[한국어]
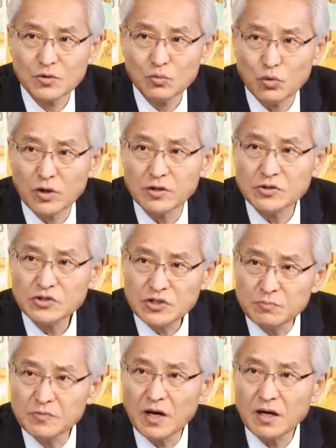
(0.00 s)
우리는
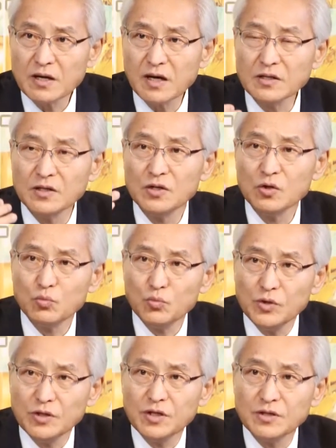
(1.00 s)
심각한
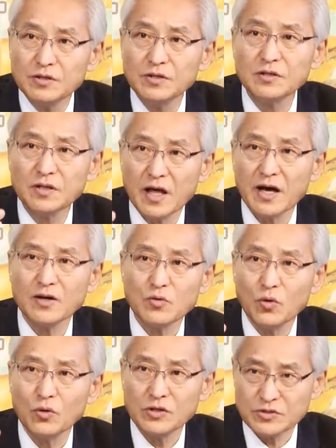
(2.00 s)
위기를
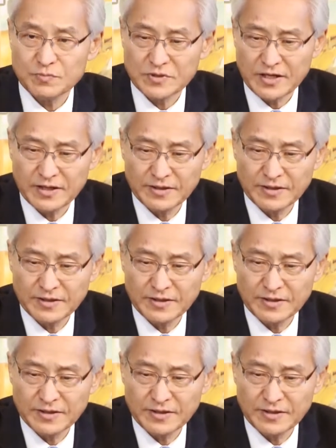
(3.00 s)
대하고 있습니다.